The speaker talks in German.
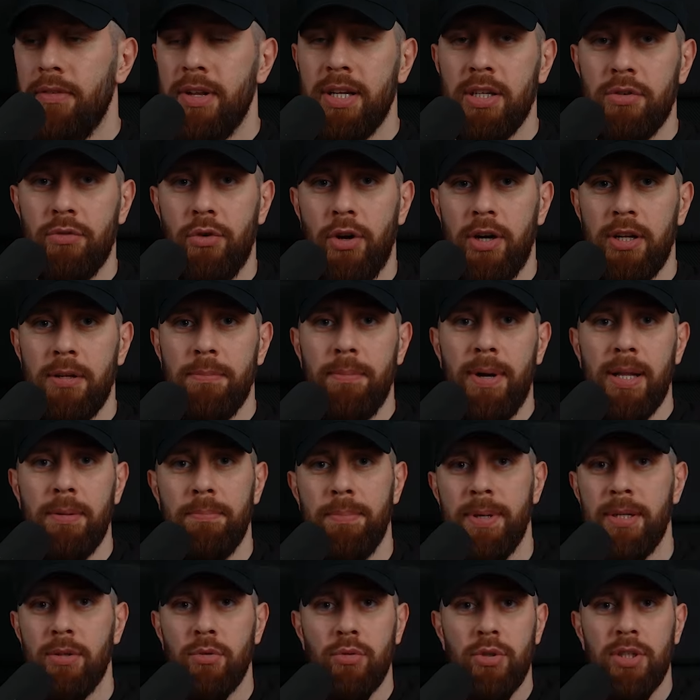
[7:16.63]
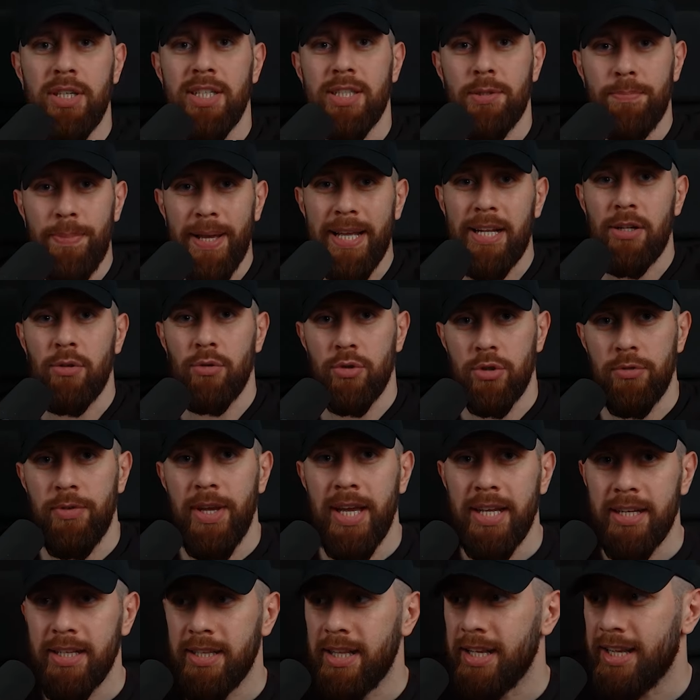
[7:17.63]
Wenn ich vor einem Mann bin und respektlos
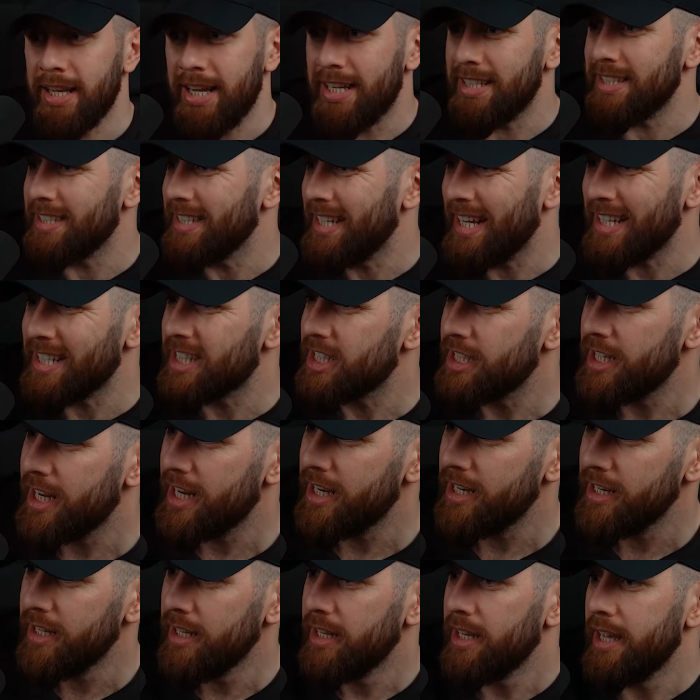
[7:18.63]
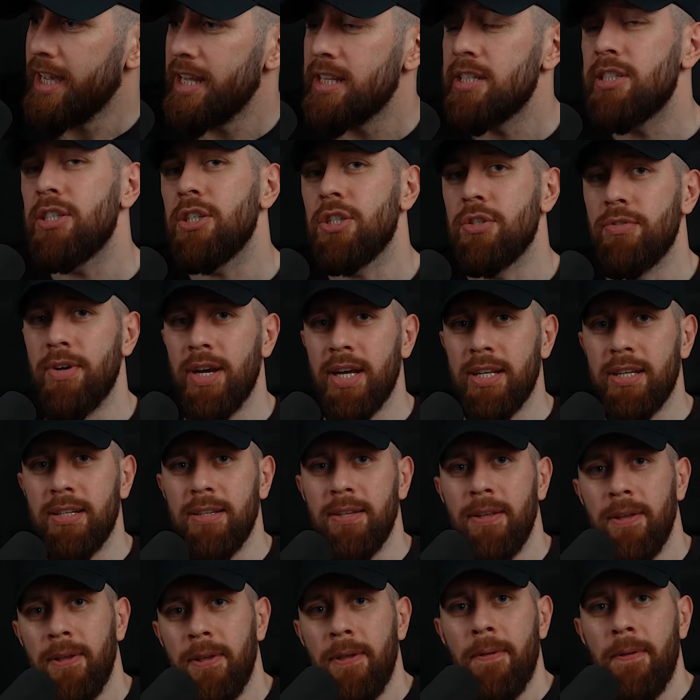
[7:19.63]
werde, dann kann es ganz schnell hitzig werden,